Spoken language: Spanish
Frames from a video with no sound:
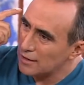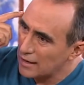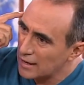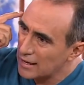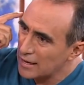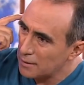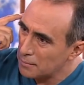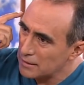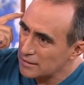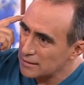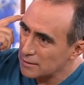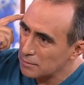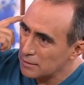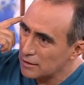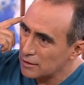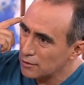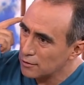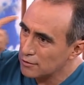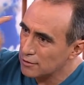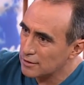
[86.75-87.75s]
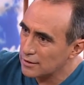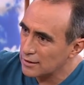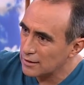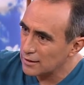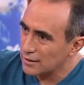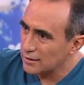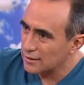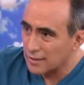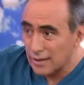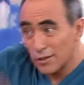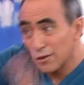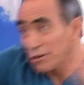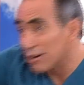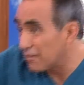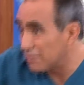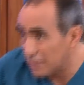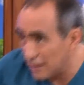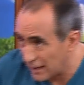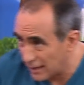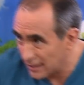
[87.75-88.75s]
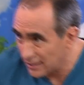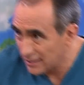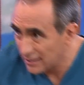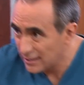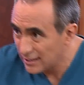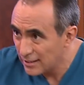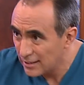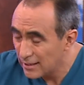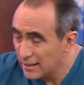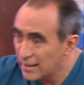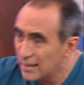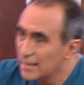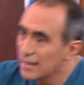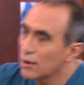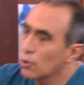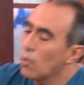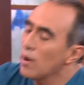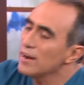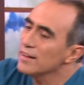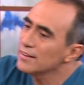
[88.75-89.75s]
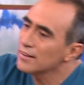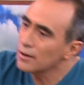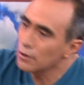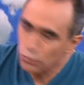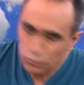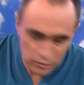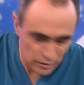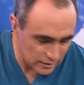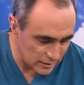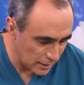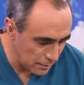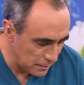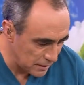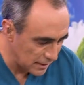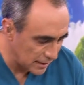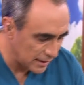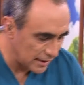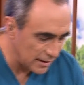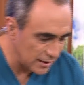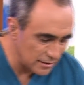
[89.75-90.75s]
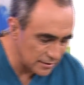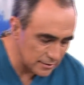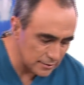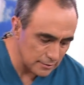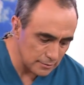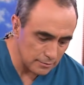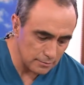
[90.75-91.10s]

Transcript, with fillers: en la cabeza metidos que radiografía. ¿Cuál es el otro examen que es